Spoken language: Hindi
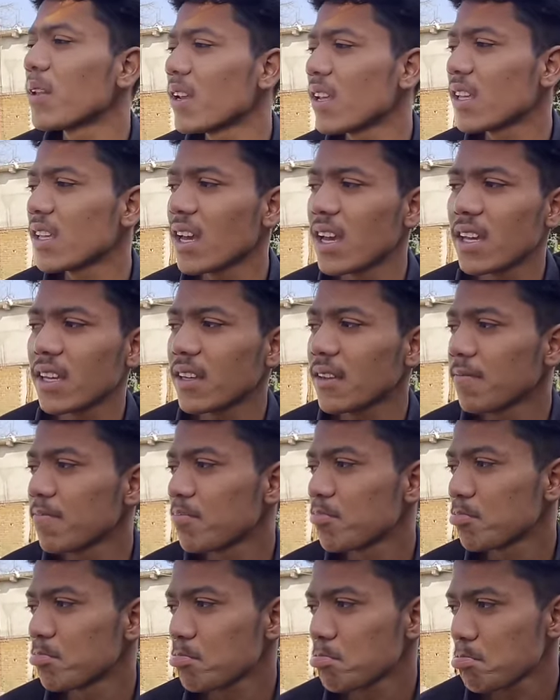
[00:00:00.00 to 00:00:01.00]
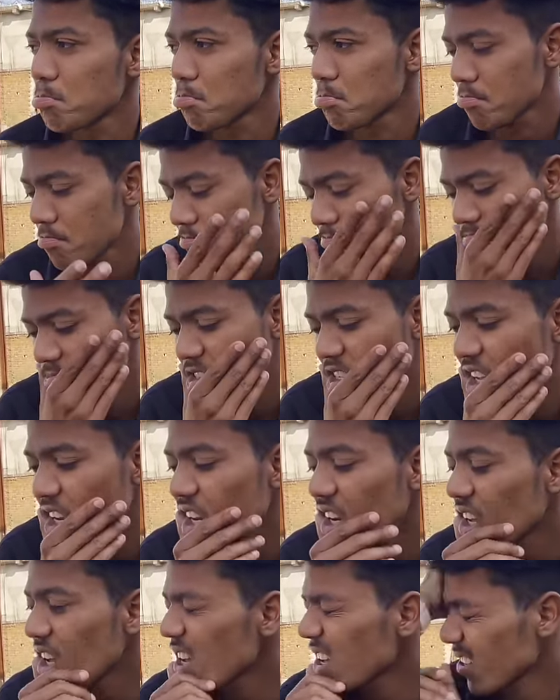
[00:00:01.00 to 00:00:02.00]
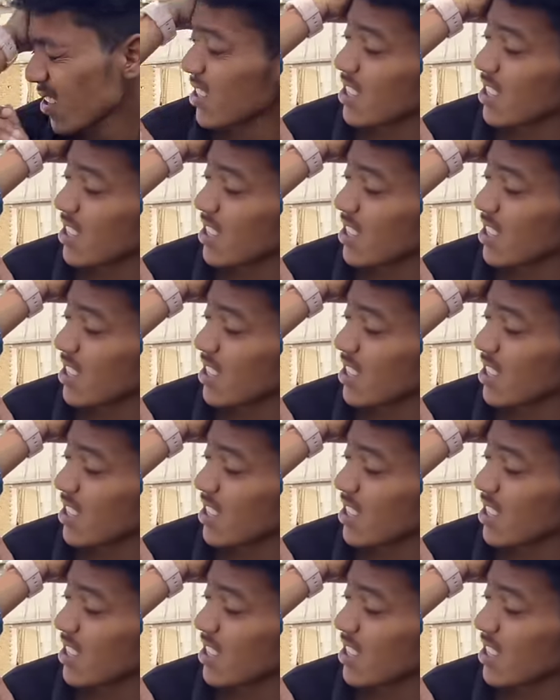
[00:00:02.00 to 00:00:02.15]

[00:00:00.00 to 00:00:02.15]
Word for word: भी नहीं आएगी चल ना